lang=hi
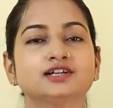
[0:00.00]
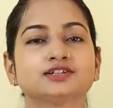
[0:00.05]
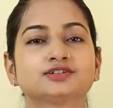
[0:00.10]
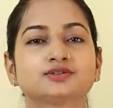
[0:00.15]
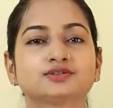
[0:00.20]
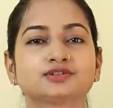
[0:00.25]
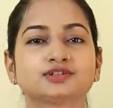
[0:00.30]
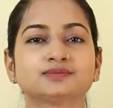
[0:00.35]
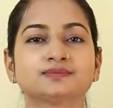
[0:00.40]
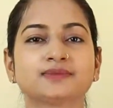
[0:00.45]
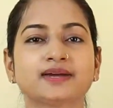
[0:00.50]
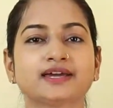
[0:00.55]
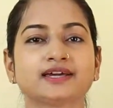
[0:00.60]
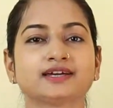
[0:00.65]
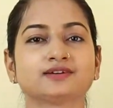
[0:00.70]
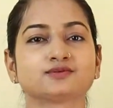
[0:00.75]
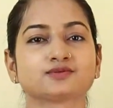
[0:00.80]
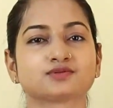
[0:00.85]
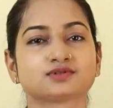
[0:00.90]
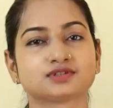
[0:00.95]
क्योंकि
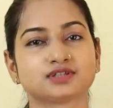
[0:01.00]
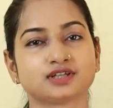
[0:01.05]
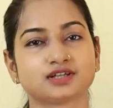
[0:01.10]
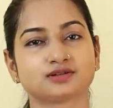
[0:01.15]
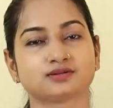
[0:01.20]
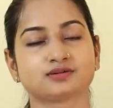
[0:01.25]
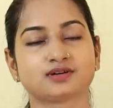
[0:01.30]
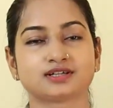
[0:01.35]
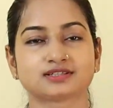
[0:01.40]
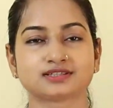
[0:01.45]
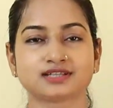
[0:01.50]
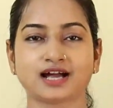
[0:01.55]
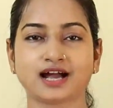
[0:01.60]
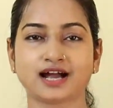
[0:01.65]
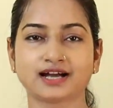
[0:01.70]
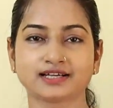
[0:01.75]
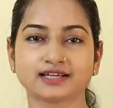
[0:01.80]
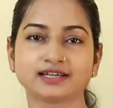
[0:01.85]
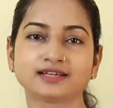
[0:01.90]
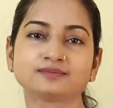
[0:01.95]
मैं उससे थोड़ा सा
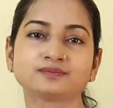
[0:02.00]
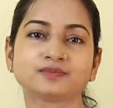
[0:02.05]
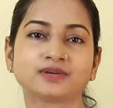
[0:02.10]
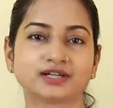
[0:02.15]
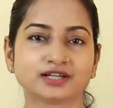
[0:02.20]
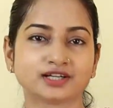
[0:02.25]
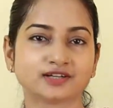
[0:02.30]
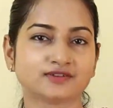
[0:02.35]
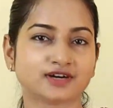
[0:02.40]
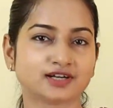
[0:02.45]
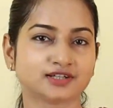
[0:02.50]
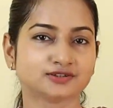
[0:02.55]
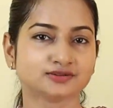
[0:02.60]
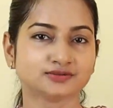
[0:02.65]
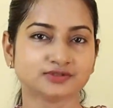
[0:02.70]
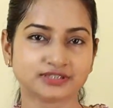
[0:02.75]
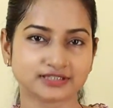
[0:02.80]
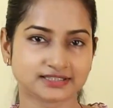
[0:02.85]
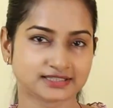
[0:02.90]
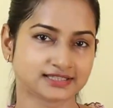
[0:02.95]
आगे बढ़ने वाली
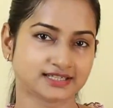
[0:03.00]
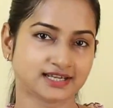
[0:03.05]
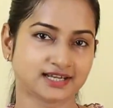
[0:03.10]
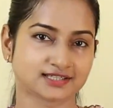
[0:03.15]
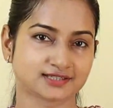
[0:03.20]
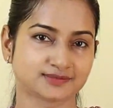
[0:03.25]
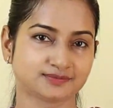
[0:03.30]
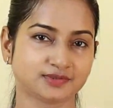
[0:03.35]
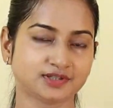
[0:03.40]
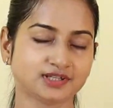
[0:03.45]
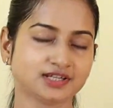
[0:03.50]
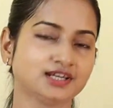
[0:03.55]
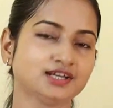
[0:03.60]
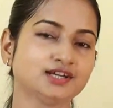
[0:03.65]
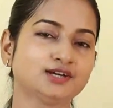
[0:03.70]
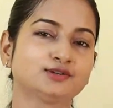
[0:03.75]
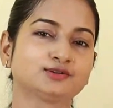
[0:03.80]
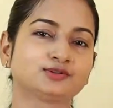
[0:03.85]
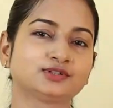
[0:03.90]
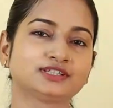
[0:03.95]
हूँ इस क्लास में
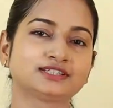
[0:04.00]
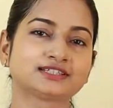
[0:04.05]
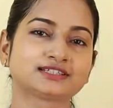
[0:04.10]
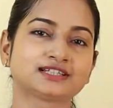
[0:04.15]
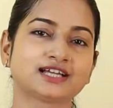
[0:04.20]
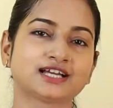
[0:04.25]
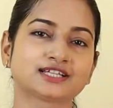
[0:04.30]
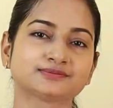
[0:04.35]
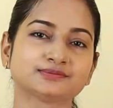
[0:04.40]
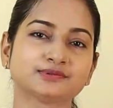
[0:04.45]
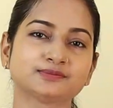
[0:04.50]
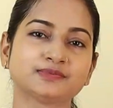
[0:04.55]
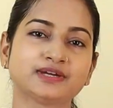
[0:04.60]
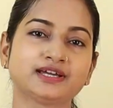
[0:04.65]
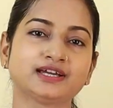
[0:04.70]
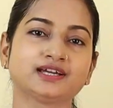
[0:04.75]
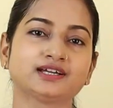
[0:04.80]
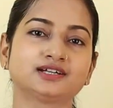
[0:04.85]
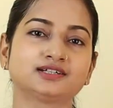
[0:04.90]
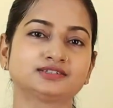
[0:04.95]
तो इस क्लास में
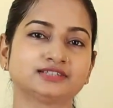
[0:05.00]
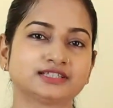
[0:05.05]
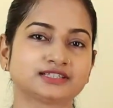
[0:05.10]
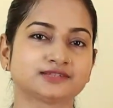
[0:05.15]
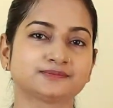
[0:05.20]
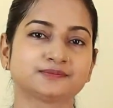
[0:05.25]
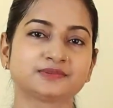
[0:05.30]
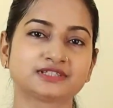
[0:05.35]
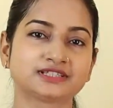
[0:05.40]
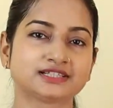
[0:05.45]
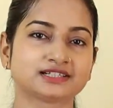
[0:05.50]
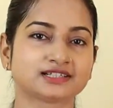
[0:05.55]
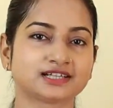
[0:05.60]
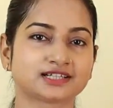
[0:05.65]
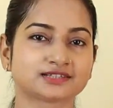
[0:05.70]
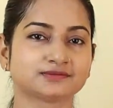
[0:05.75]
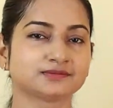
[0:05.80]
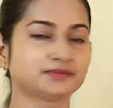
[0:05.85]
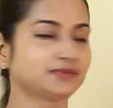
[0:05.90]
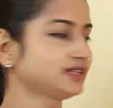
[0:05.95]
मैं जैसे पिछले
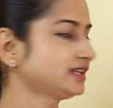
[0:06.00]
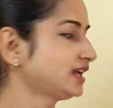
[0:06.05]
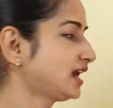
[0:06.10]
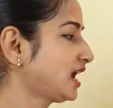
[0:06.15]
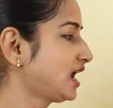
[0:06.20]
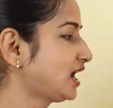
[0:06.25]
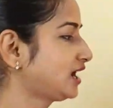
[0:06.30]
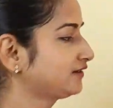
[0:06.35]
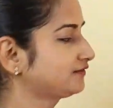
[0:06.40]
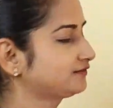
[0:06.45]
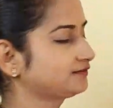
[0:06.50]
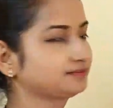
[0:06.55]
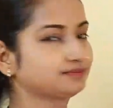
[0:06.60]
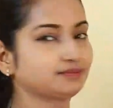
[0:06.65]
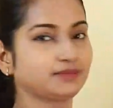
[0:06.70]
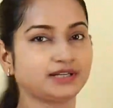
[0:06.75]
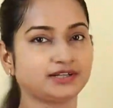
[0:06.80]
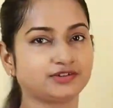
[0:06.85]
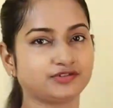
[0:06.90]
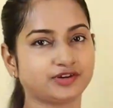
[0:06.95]
क्लास में मैंने हाफ
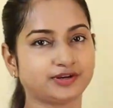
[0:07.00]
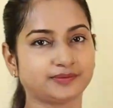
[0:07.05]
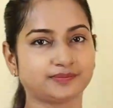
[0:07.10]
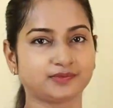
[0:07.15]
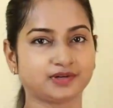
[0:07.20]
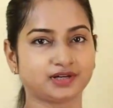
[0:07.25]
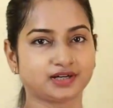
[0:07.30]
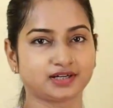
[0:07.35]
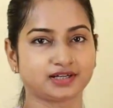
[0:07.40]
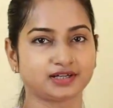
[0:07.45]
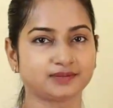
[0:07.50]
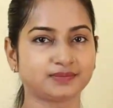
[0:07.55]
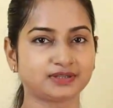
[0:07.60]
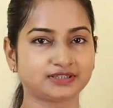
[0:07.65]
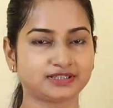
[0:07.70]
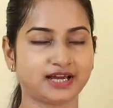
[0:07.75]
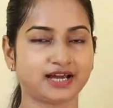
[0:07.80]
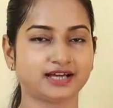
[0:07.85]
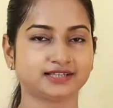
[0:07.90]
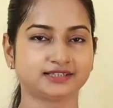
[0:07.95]
में ड्रेप करके
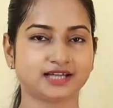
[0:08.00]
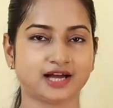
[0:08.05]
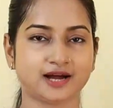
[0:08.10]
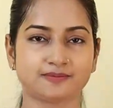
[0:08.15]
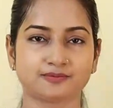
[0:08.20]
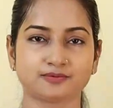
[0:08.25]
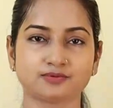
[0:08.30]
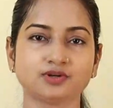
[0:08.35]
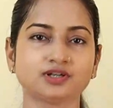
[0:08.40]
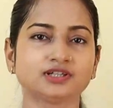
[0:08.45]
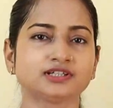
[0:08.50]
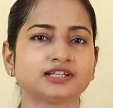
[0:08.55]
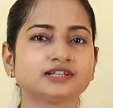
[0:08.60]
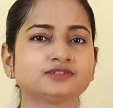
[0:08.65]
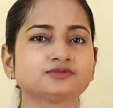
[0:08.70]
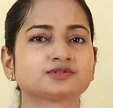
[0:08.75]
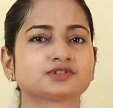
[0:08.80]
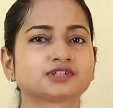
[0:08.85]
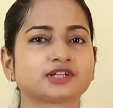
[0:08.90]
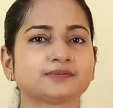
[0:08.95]
बताया था आपको और
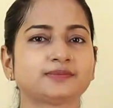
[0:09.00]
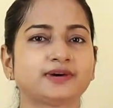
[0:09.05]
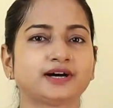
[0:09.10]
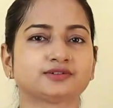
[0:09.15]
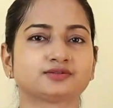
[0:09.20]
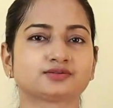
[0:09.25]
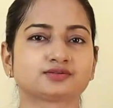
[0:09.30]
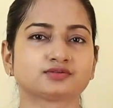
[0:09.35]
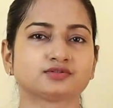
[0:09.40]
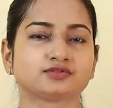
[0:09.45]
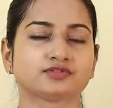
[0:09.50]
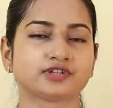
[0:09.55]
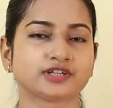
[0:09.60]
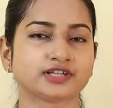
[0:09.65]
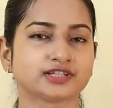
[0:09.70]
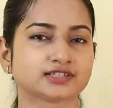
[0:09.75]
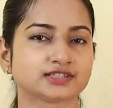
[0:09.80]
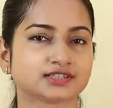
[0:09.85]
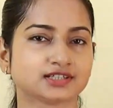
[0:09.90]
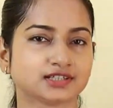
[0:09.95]
देन उसके बाद उसको
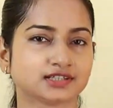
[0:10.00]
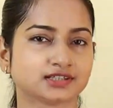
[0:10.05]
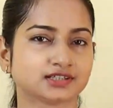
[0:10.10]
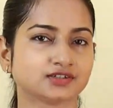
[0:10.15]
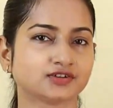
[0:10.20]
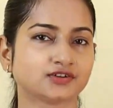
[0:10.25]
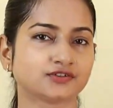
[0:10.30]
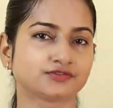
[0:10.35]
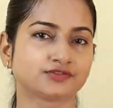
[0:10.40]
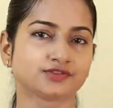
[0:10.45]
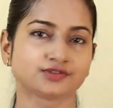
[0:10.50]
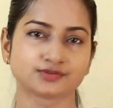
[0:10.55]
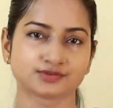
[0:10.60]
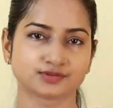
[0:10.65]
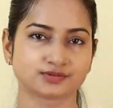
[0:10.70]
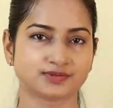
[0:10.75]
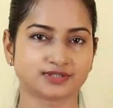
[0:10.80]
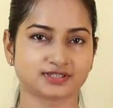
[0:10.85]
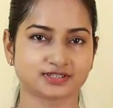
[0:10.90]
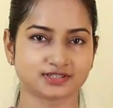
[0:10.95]
ट्रेस करके और फिर
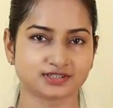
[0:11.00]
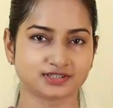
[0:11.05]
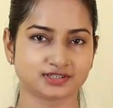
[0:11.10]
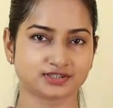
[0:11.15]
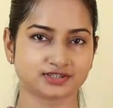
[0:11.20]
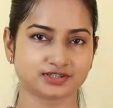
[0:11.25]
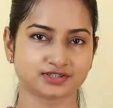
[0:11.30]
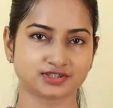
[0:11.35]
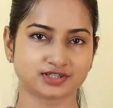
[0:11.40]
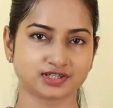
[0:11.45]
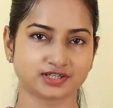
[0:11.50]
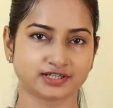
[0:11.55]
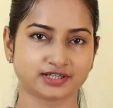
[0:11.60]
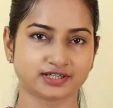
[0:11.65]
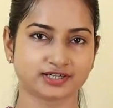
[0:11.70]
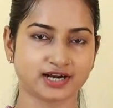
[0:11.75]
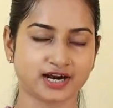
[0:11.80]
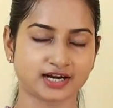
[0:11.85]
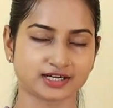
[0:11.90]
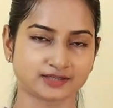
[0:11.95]
उसके बाद स्टिच करके
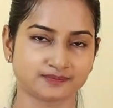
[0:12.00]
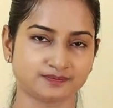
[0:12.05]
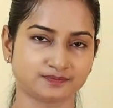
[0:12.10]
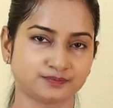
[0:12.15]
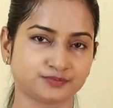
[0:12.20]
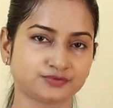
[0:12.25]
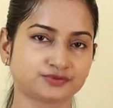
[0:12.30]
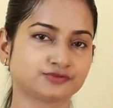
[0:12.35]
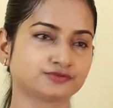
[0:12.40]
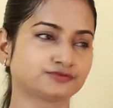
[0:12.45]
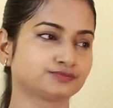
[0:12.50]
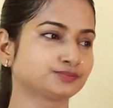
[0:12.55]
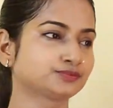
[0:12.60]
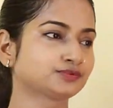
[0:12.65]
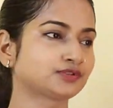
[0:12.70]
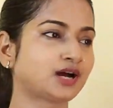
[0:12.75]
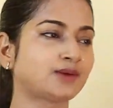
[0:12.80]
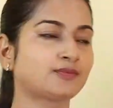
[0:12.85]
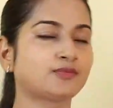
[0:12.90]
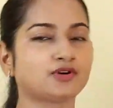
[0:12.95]
डाटा
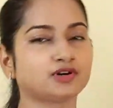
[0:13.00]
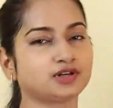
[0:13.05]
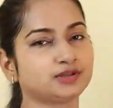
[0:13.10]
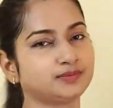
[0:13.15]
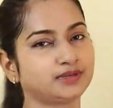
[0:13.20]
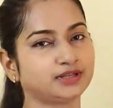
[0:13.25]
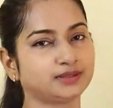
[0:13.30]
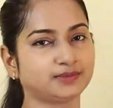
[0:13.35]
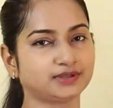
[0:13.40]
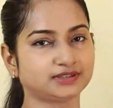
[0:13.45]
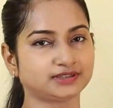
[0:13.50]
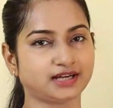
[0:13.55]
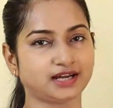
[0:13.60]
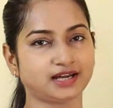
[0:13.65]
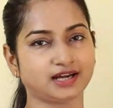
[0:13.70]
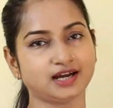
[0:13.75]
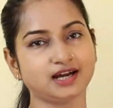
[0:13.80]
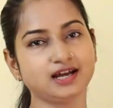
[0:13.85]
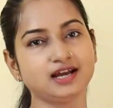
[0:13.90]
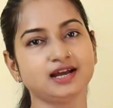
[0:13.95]
पूरा बॉडी मैंने
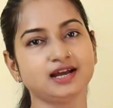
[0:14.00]
बताया